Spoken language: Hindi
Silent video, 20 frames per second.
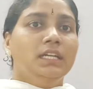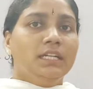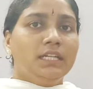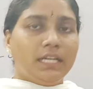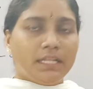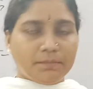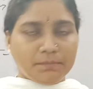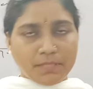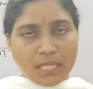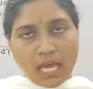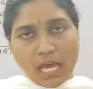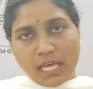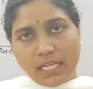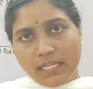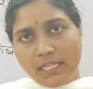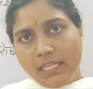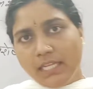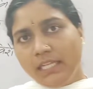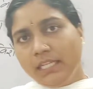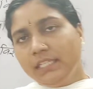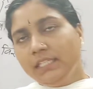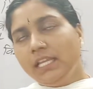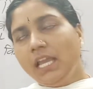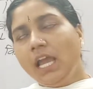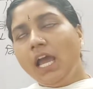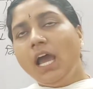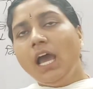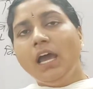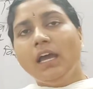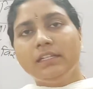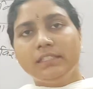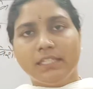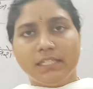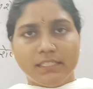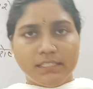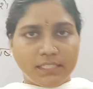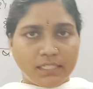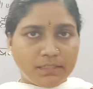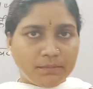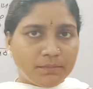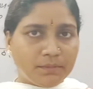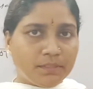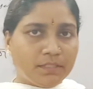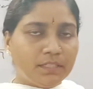गर्मदार है या ठंडक